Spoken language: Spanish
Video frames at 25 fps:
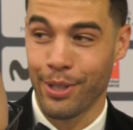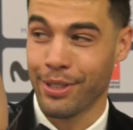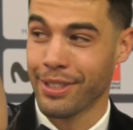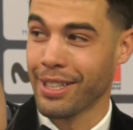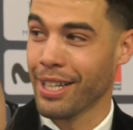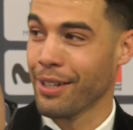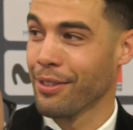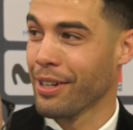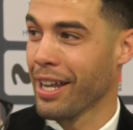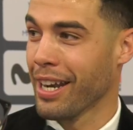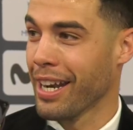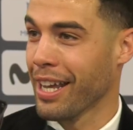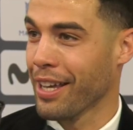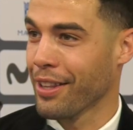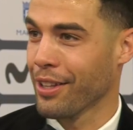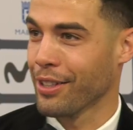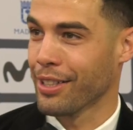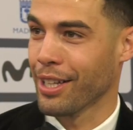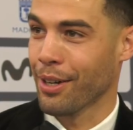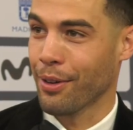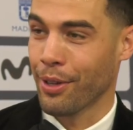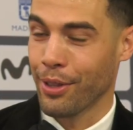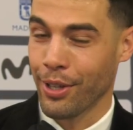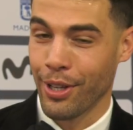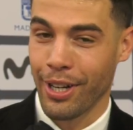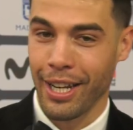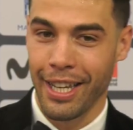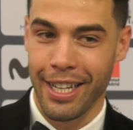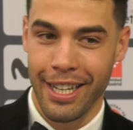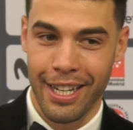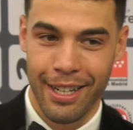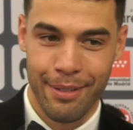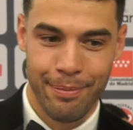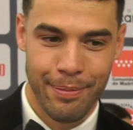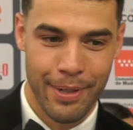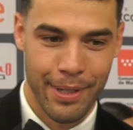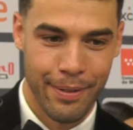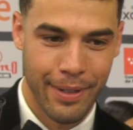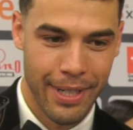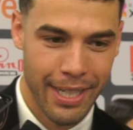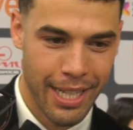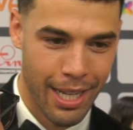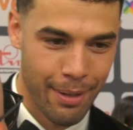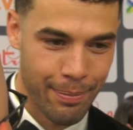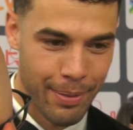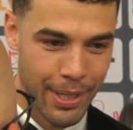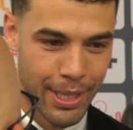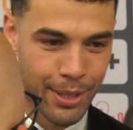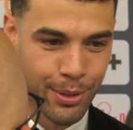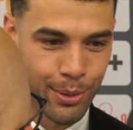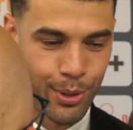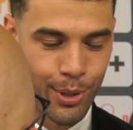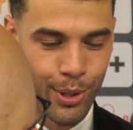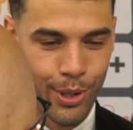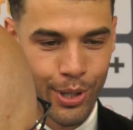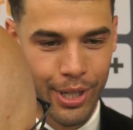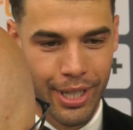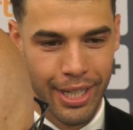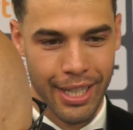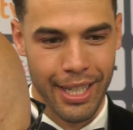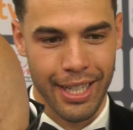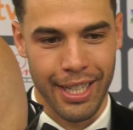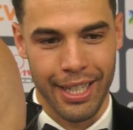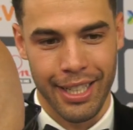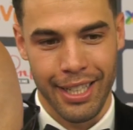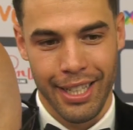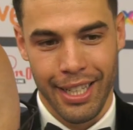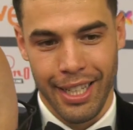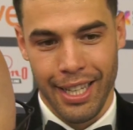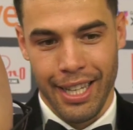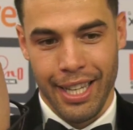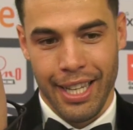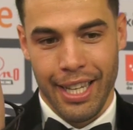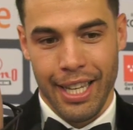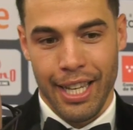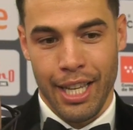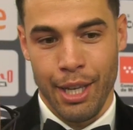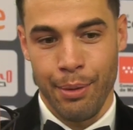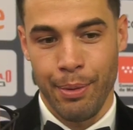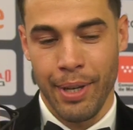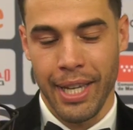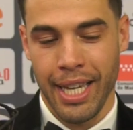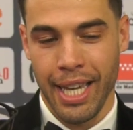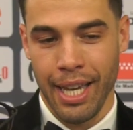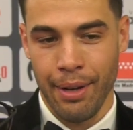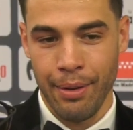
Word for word: contar una anécdota cuando leí el primer capítulo y, vi que